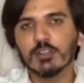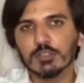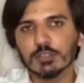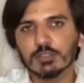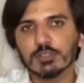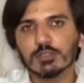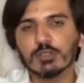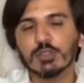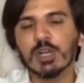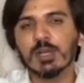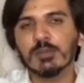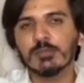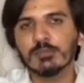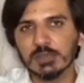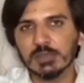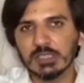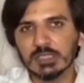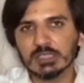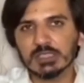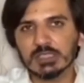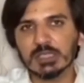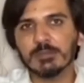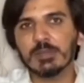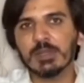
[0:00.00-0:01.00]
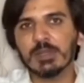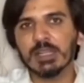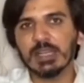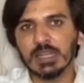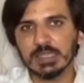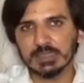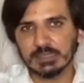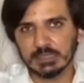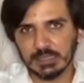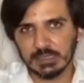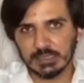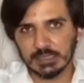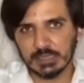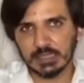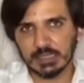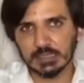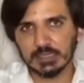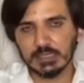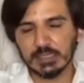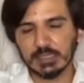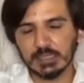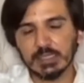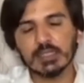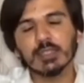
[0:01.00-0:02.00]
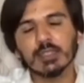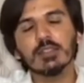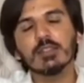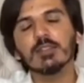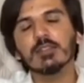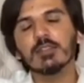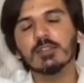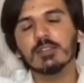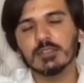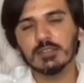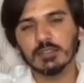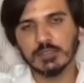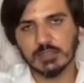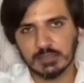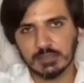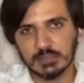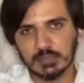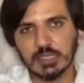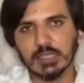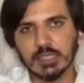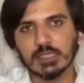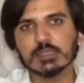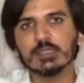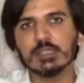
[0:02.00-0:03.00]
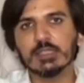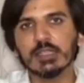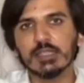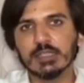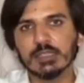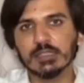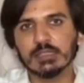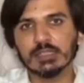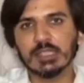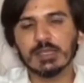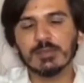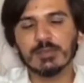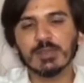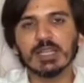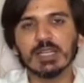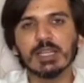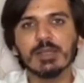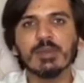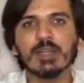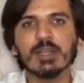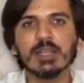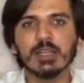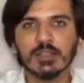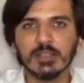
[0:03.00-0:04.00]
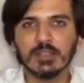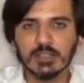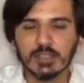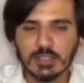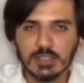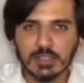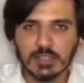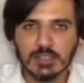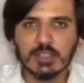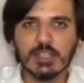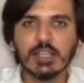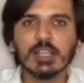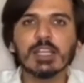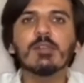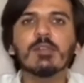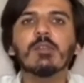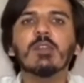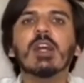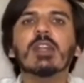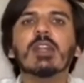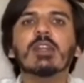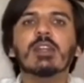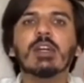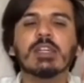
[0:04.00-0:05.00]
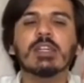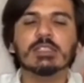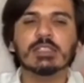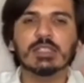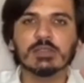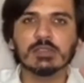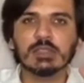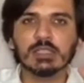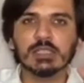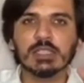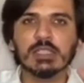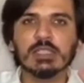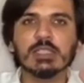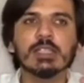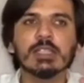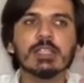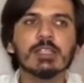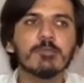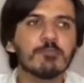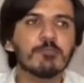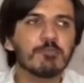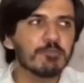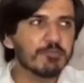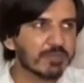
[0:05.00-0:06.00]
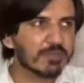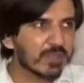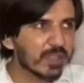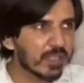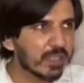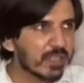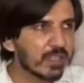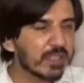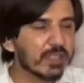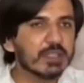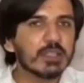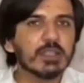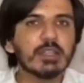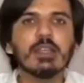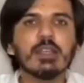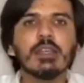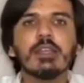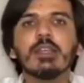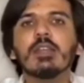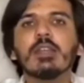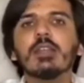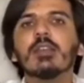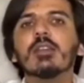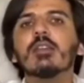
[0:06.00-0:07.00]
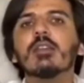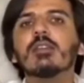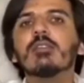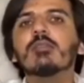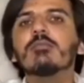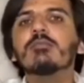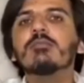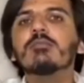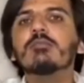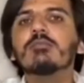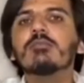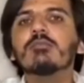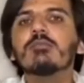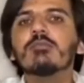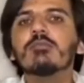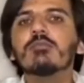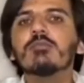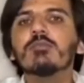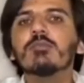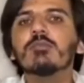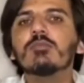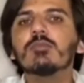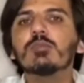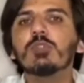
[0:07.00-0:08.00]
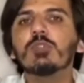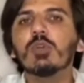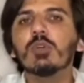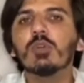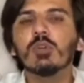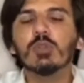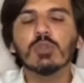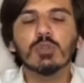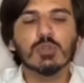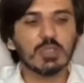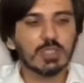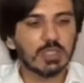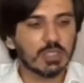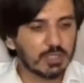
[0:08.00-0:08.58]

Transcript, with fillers: तो हम इन सब की हैसियत जानते हैं जानते हैं कितने पानी में हैं लेकिन इमरान खान साहब से कहेंगे कि जो